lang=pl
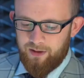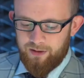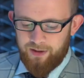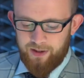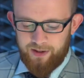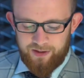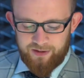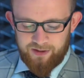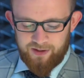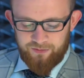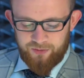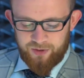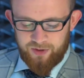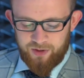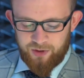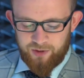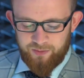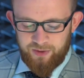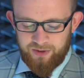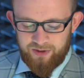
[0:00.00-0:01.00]
Ja jak zawsze
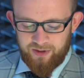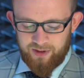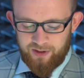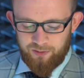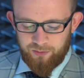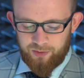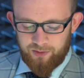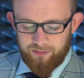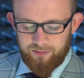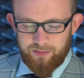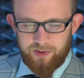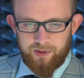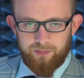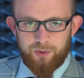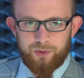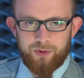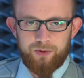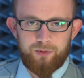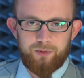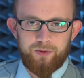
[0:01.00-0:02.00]
naszym internautom na
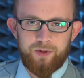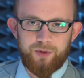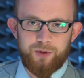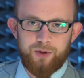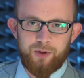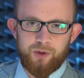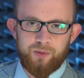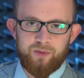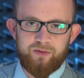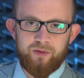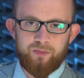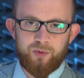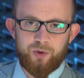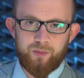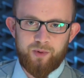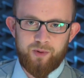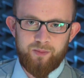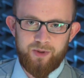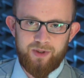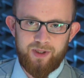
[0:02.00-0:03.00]
początku naszej rozmowy
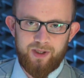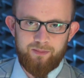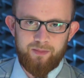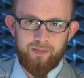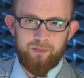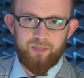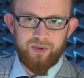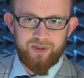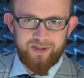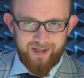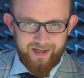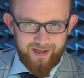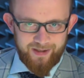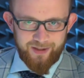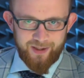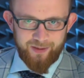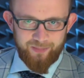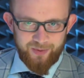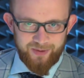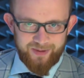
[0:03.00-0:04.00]
przypominam,
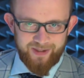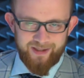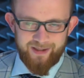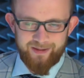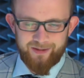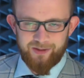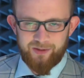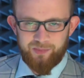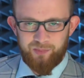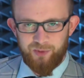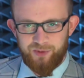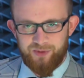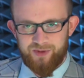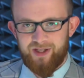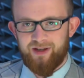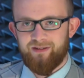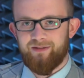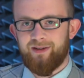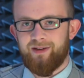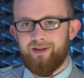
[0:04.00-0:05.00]
pytania. Pytania to jest
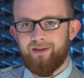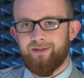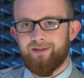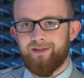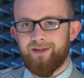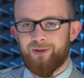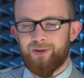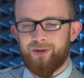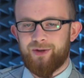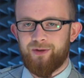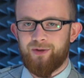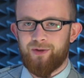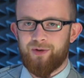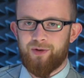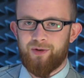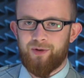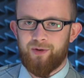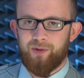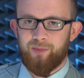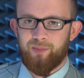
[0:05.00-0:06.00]
podstawa
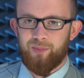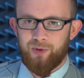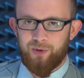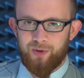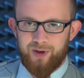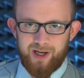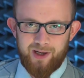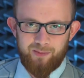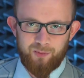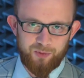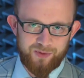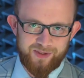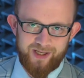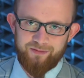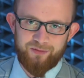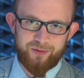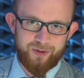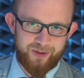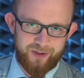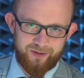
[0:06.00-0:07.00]
naszego programu
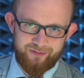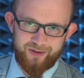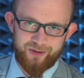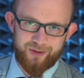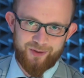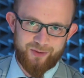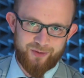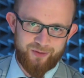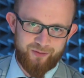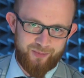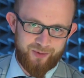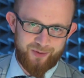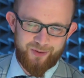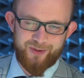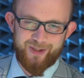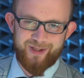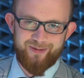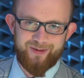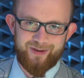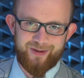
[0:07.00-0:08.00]
zawsze, nieważne czy w
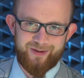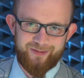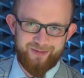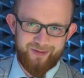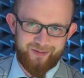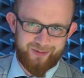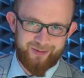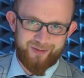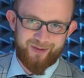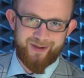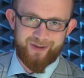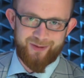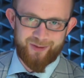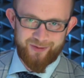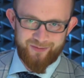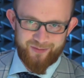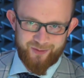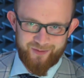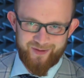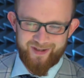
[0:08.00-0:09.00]
poniedziałek, czy we wtorek,
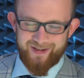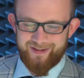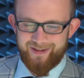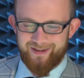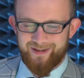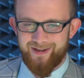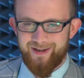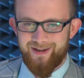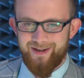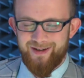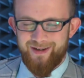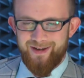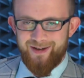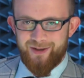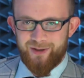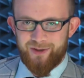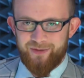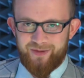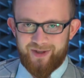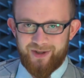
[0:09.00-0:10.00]
czy w czwartek,
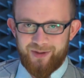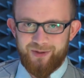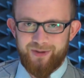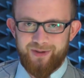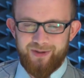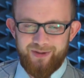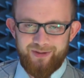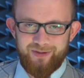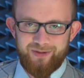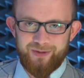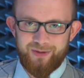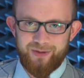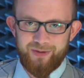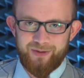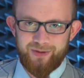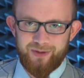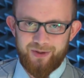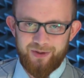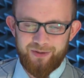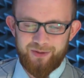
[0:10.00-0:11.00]
czy w każdy inny
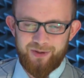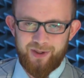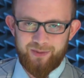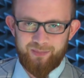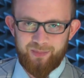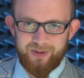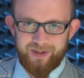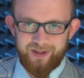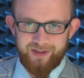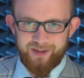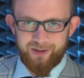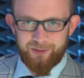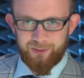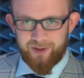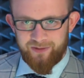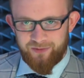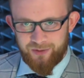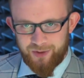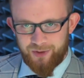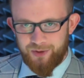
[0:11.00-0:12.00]
dzień tygodnia. Pytania,
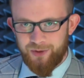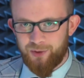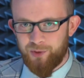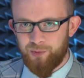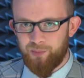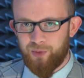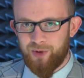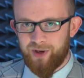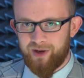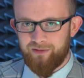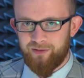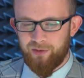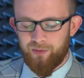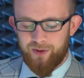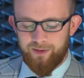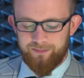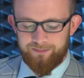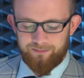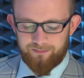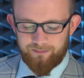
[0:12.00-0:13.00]
które wcześniej się
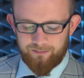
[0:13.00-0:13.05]
pojawiły